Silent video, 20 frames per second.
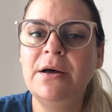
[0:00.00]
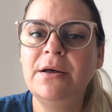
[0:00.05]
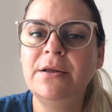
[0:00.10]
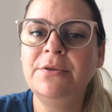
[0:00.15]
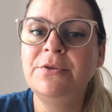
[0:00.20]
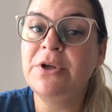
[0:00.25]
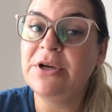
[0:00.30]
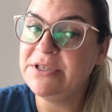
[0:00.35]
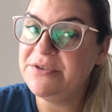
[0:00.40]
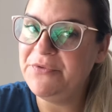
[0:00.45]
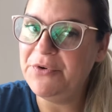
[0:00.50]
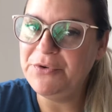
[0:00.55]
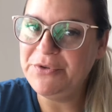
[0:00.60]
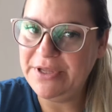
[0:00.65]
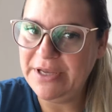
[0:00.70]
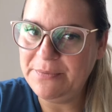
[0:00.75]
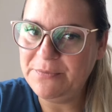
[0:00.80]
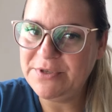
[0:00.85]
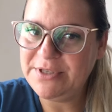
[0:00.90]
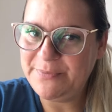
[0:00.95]
Nós
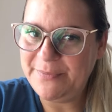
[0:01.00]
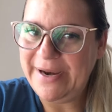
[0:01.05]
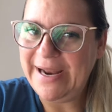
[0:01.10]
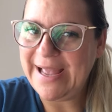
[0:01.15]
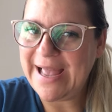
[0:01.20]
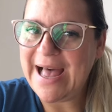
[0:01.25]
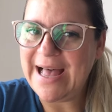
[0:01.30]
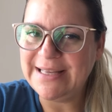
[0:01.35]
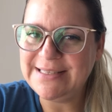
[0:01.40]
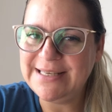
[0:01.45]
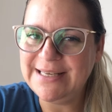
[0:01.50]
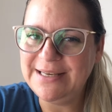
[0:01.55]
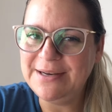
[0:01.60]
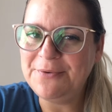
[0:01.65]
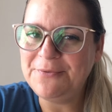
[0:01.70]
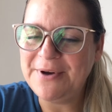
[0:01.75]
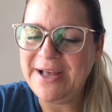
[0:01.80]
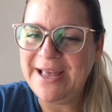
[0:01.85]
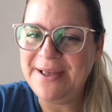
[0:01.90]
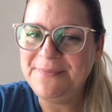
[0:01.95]
voltamos para casa,
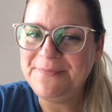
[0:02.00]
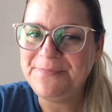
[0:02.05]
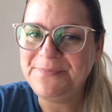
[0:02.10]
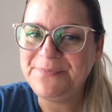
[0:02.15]
não é?